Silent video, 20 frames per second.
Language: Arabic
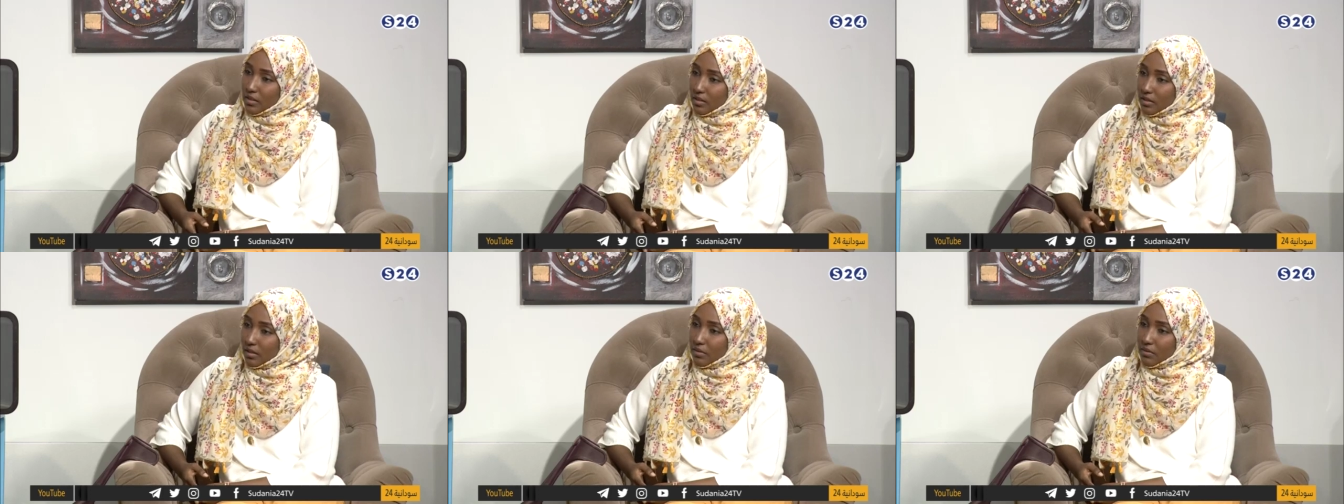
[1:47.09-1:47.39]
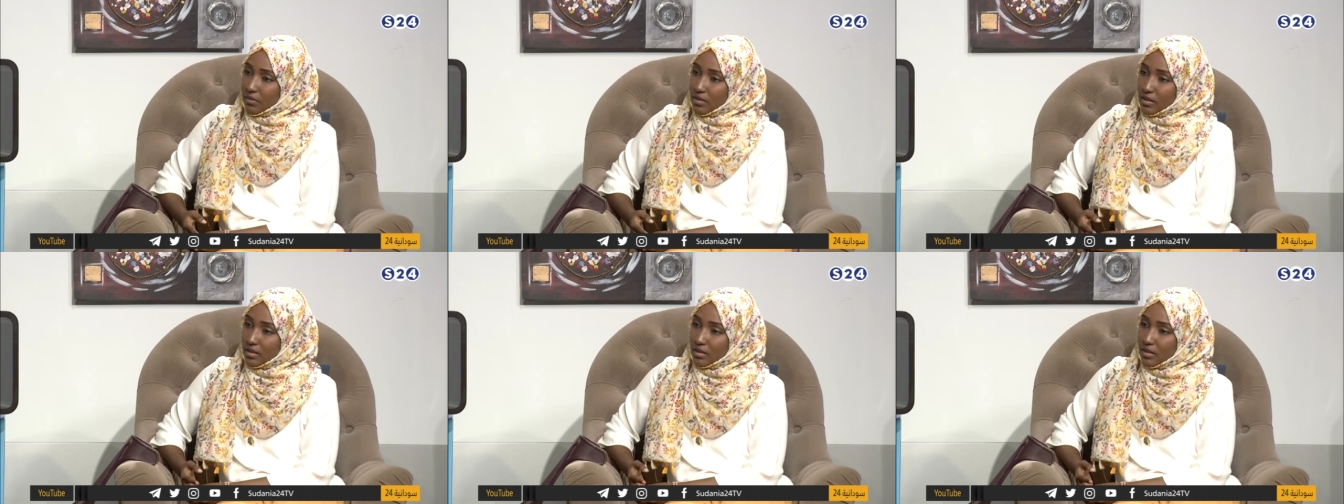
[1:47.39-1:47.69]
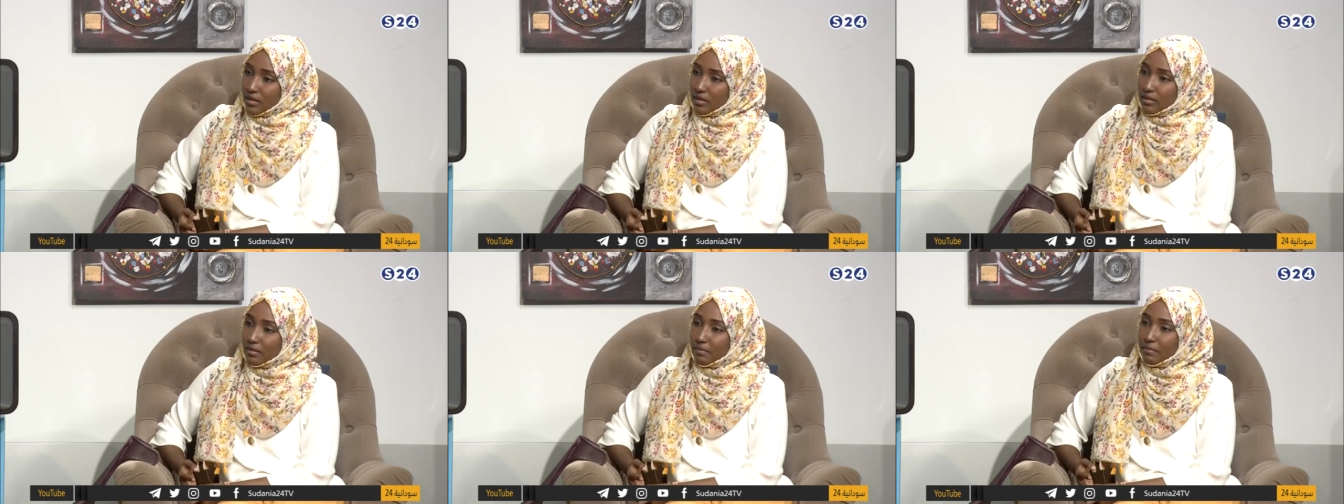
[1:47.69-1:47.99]
جدا في
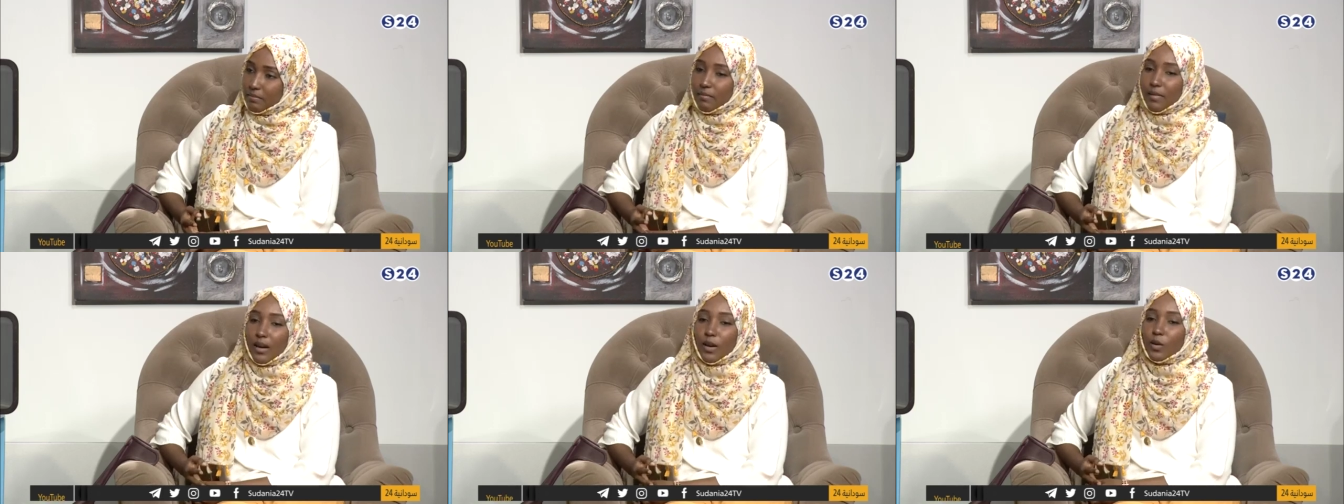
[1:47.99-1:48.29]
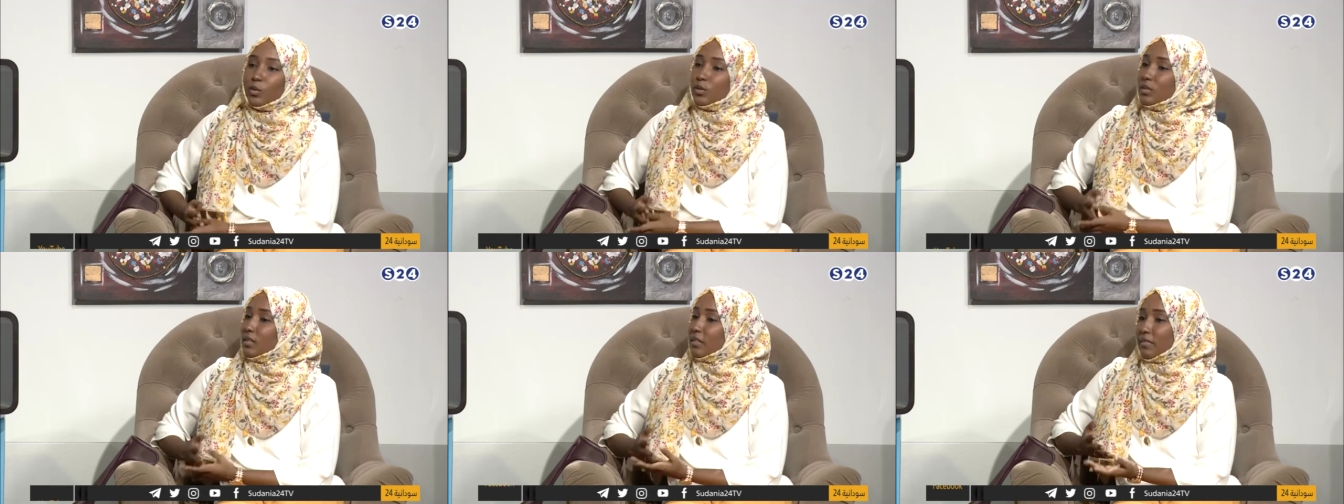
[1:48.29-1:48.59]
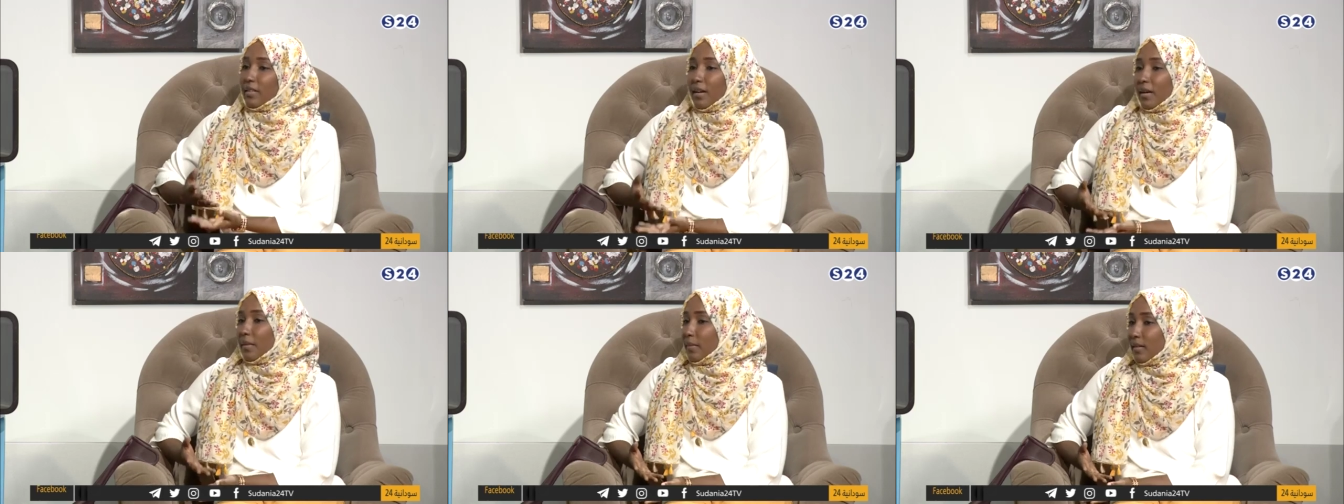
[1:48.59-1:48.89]
السن ما كنت
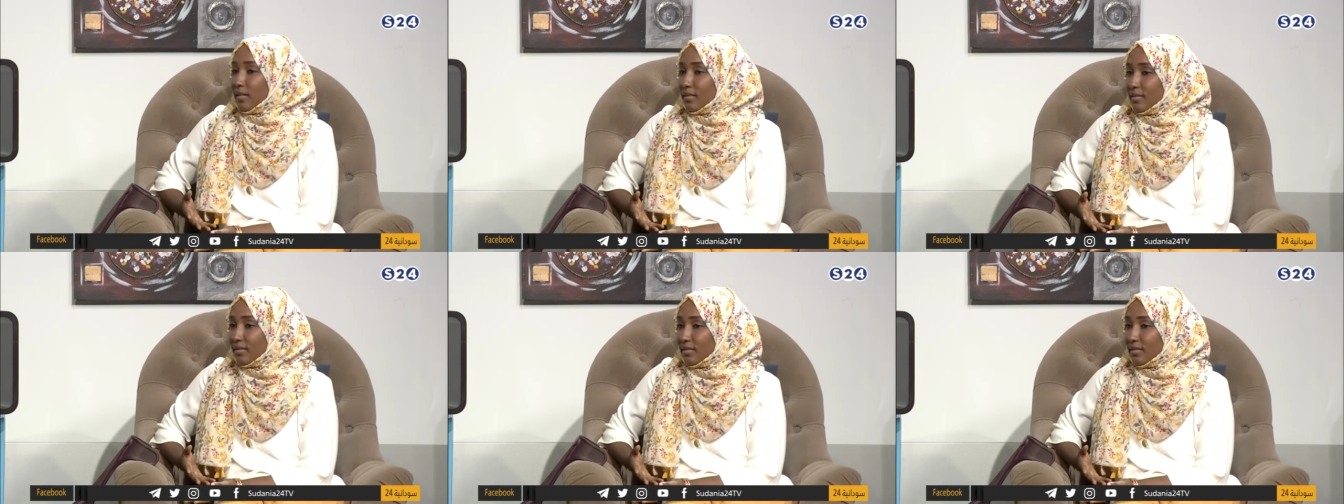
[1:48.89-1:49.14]
فاهمة